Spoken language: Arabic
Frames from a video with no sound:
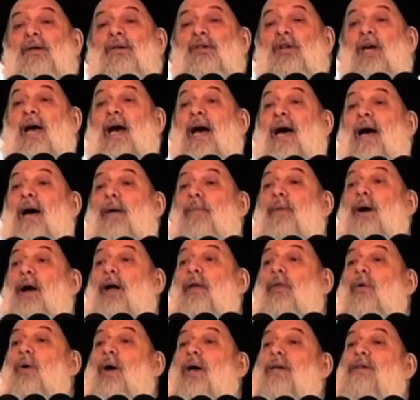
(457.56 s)
جاء
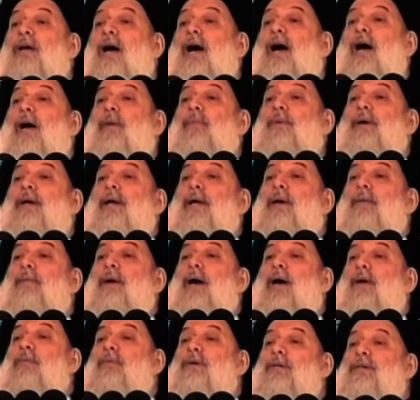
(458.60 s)
بعض أصحاب
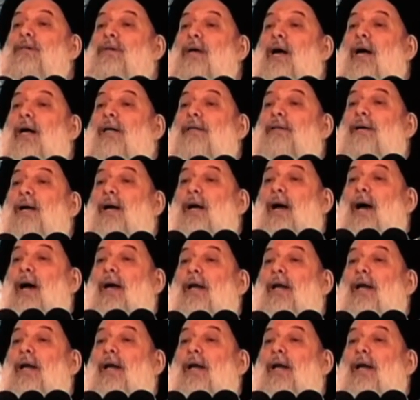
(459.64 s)
الإمام الصادق